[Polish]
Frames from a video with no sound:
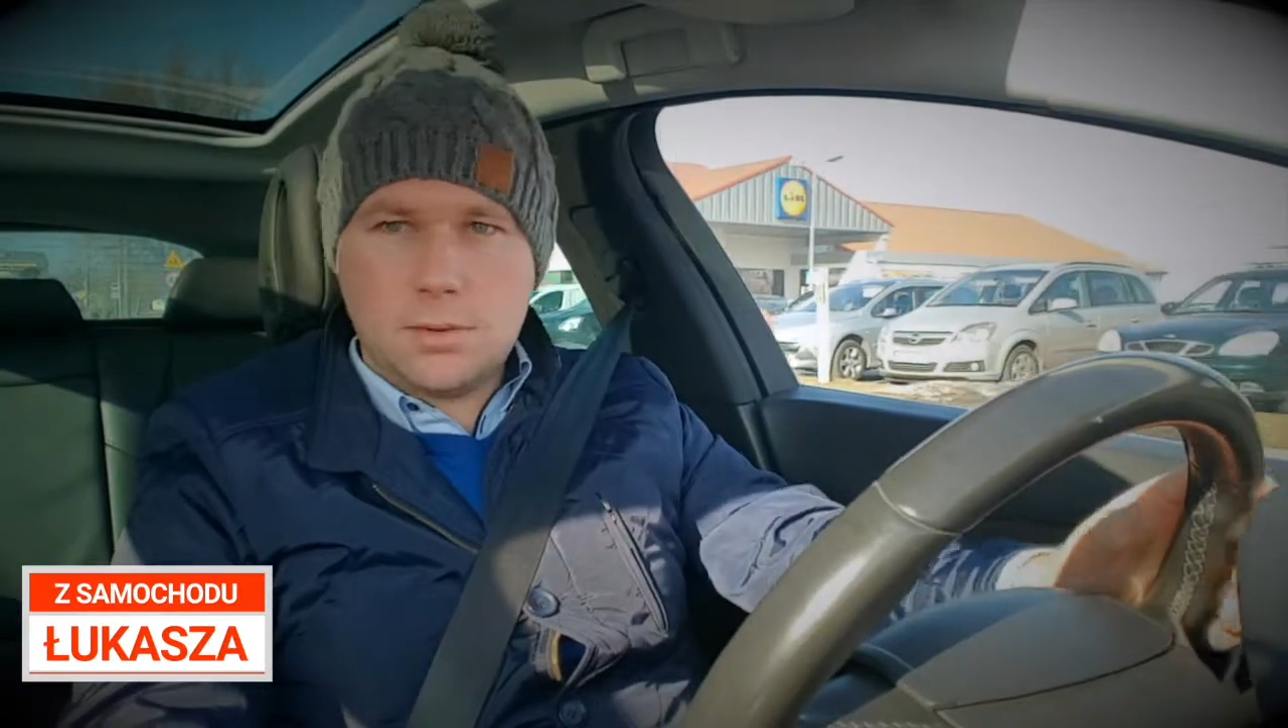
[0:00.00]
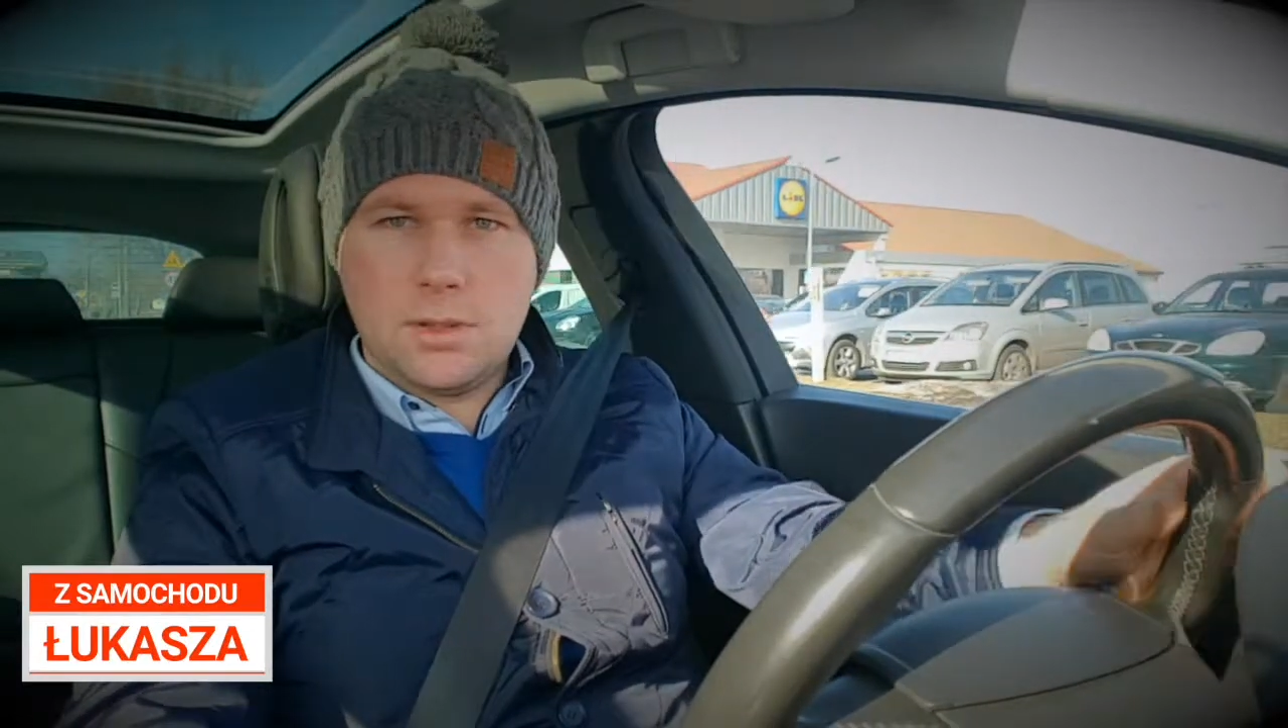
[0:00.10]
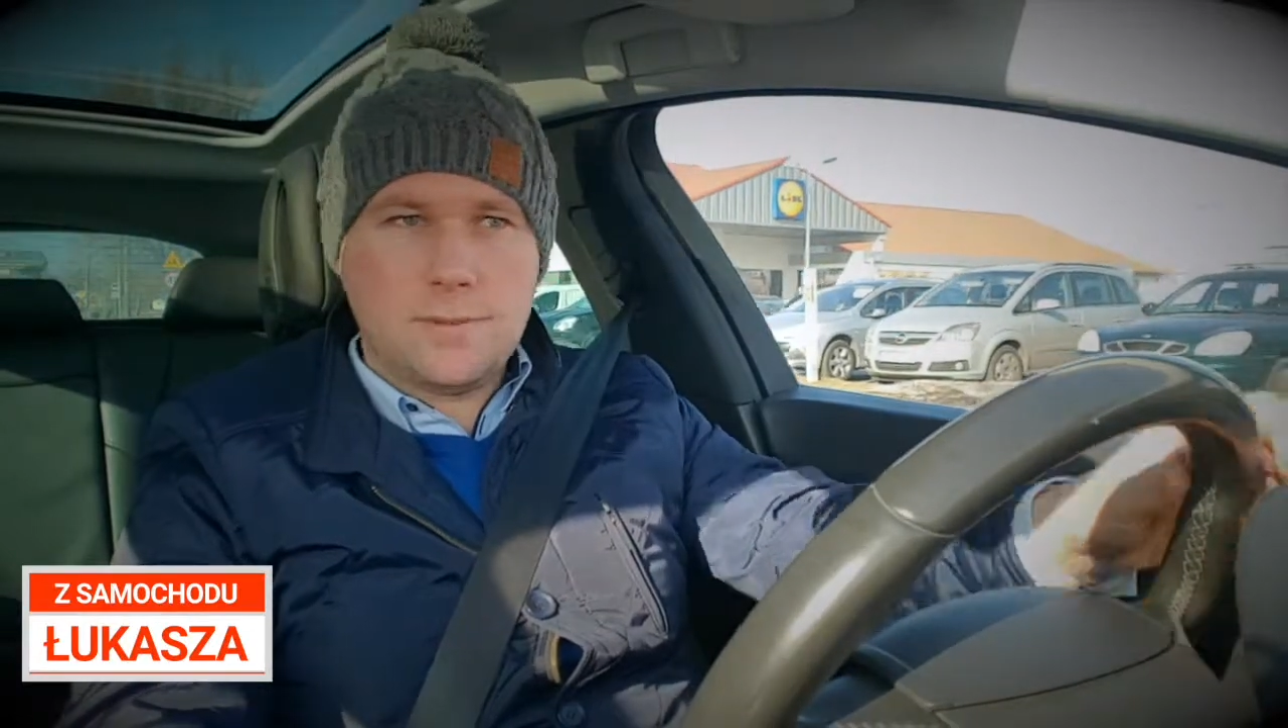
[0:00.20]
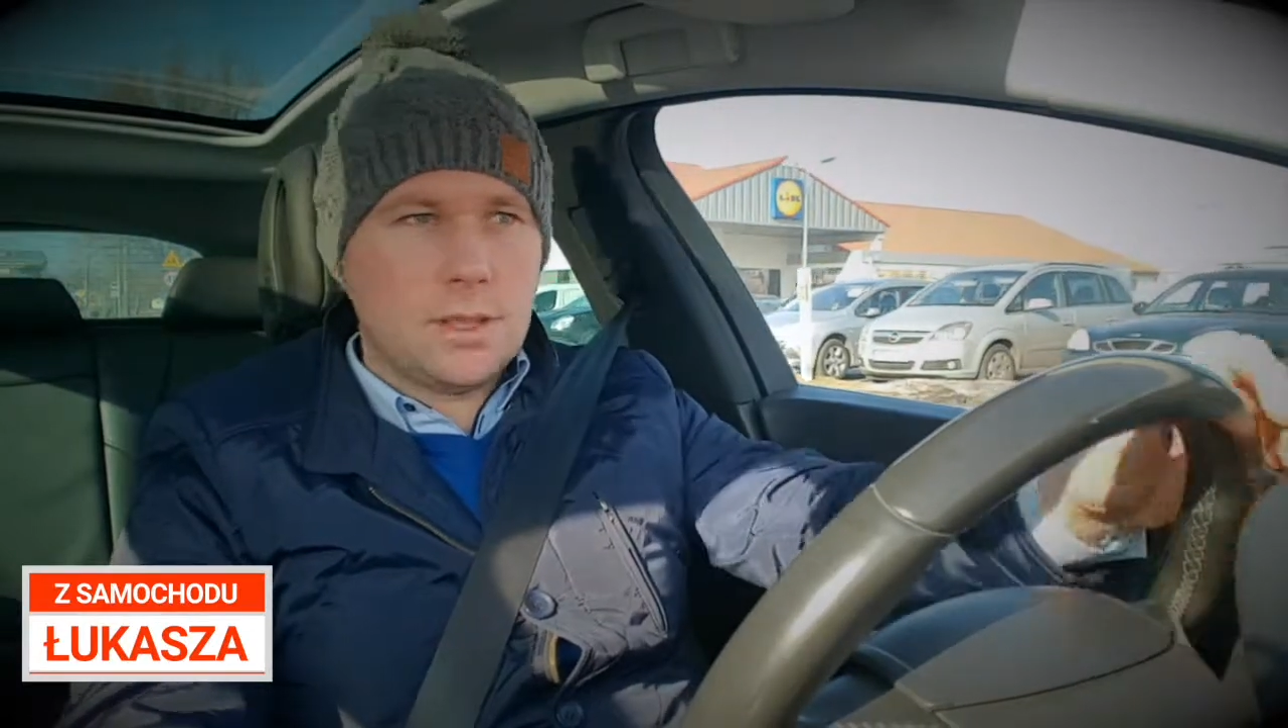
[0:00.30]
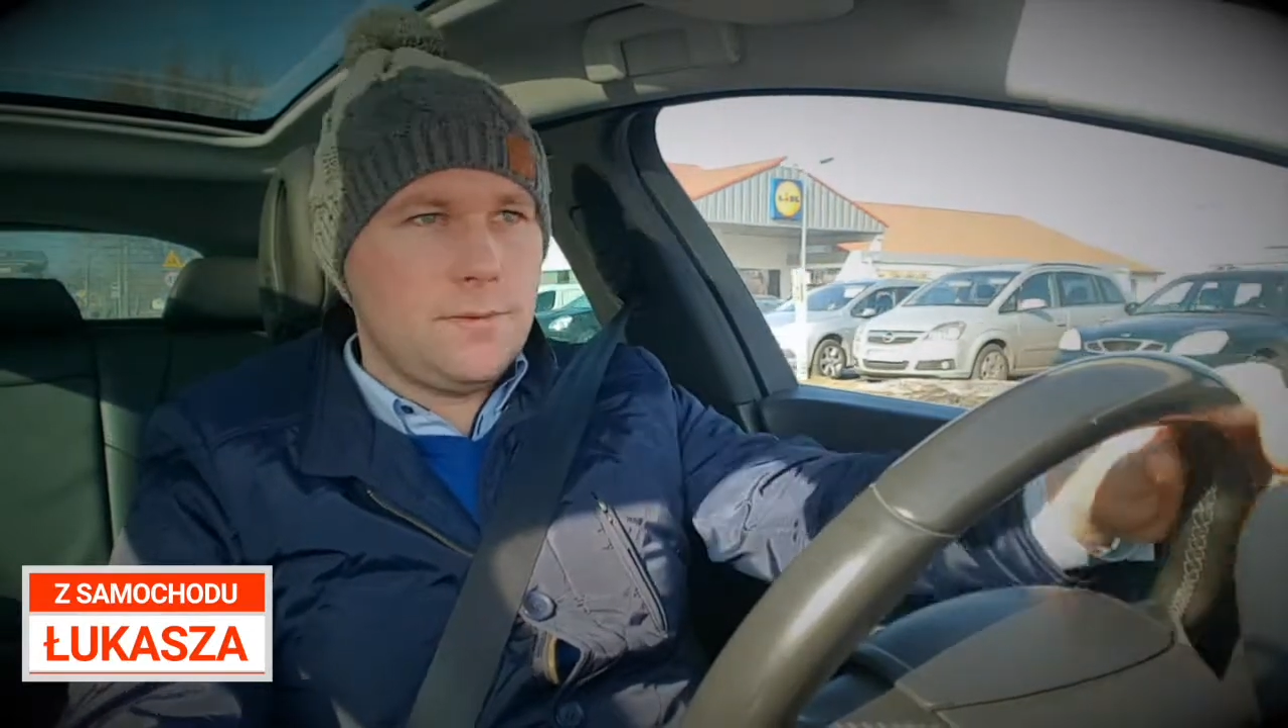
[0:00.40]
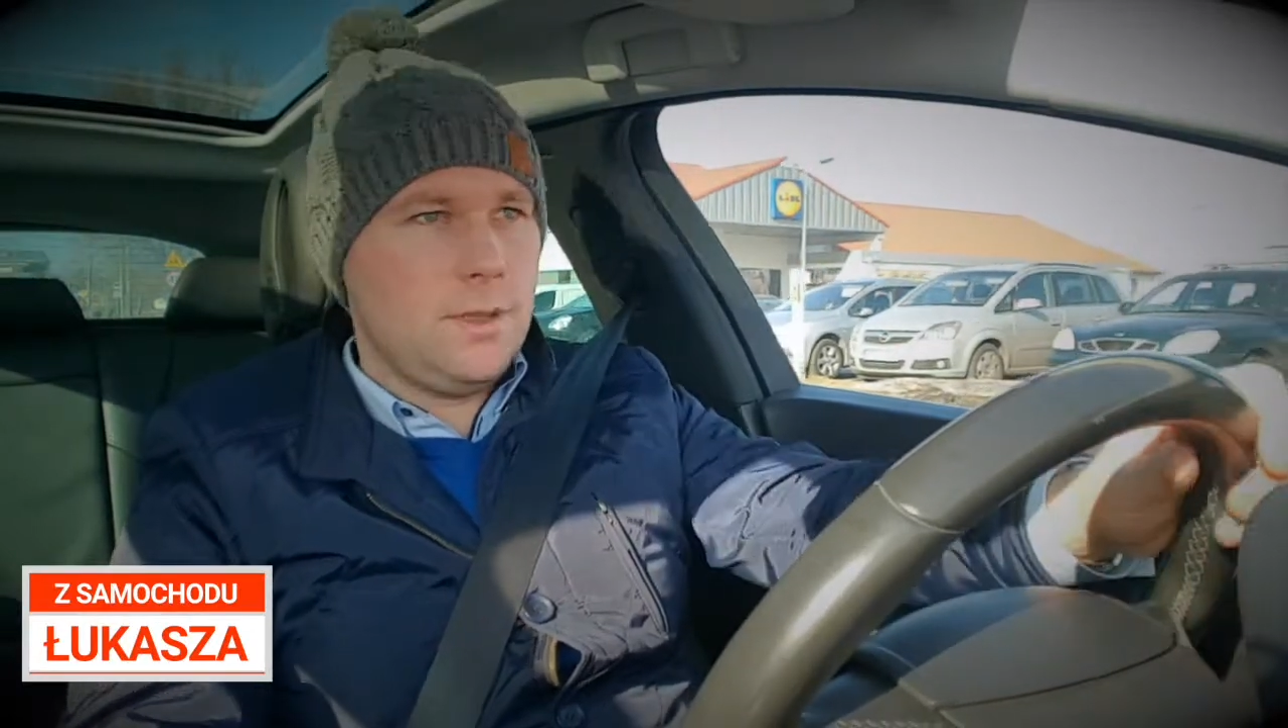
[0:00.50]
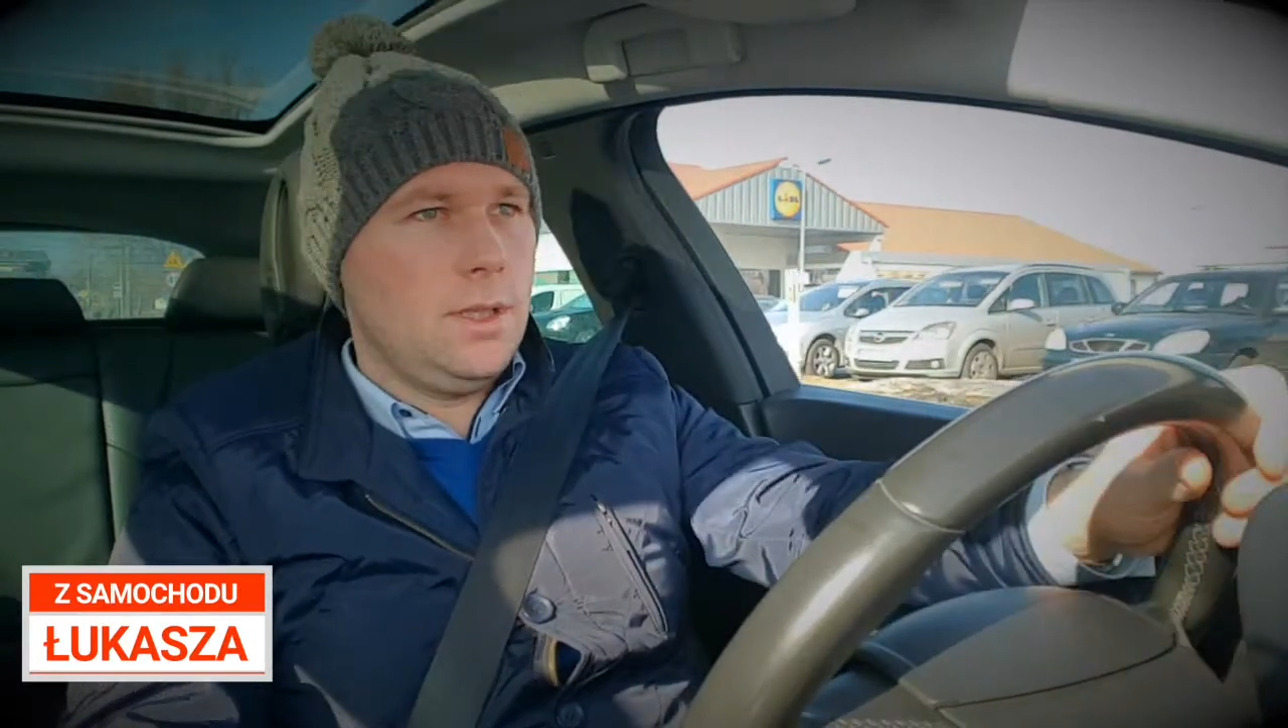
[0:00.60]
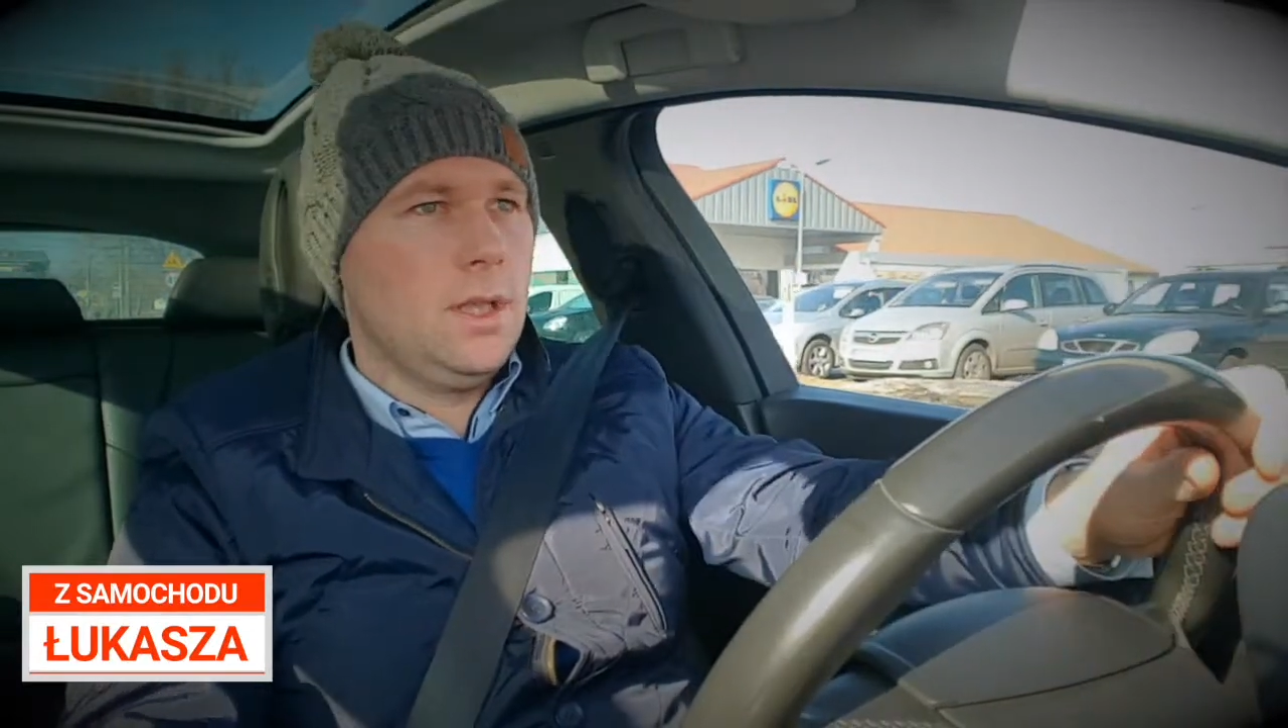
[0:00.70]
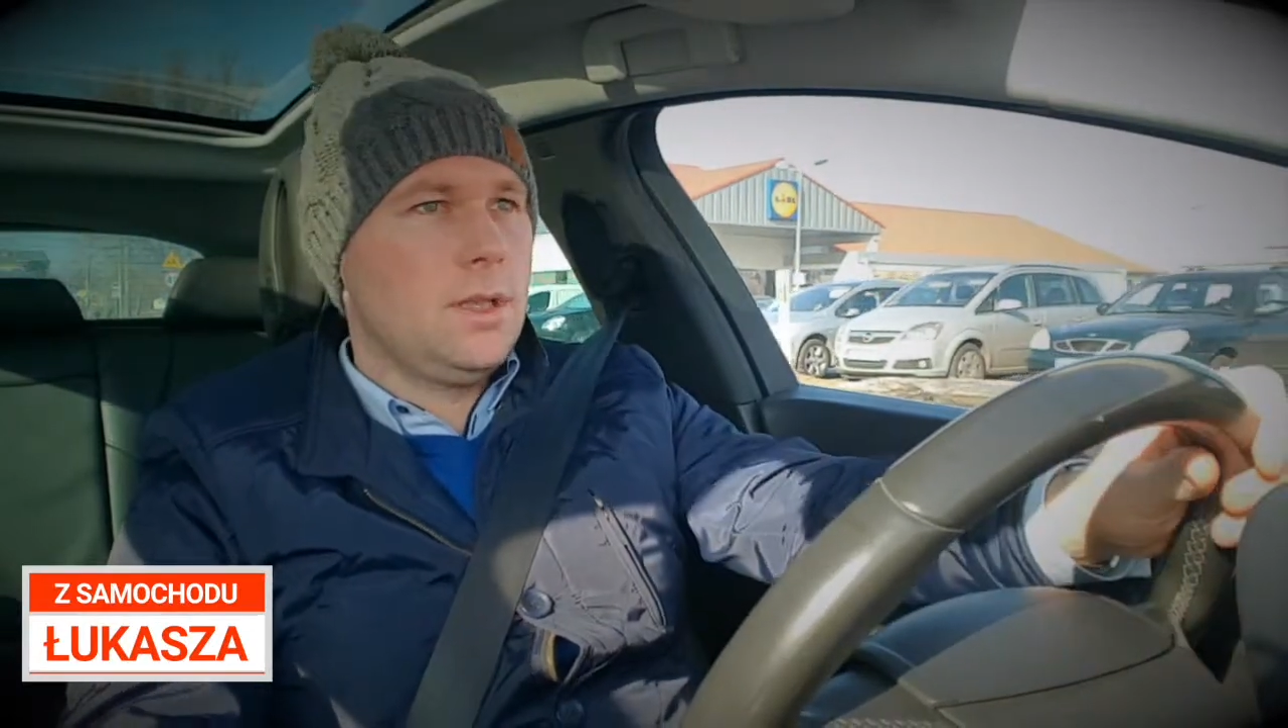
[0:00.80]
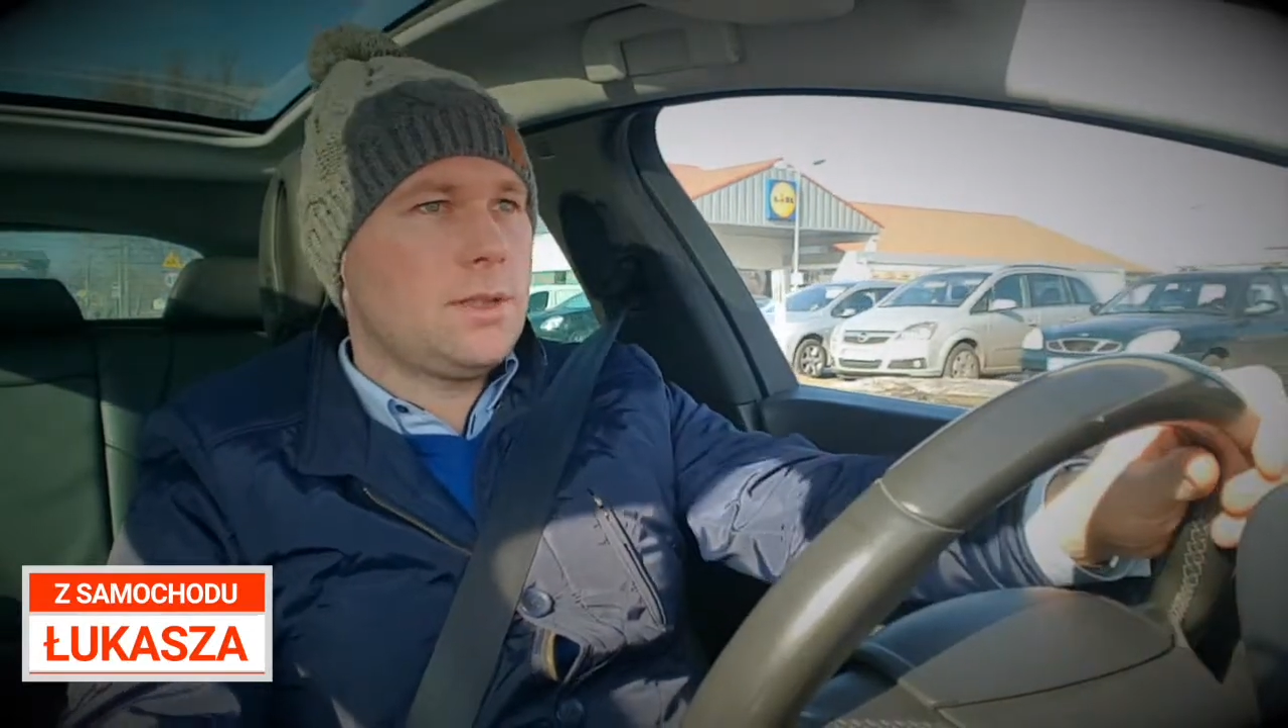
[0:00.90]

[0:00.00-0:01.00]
które w tej chwili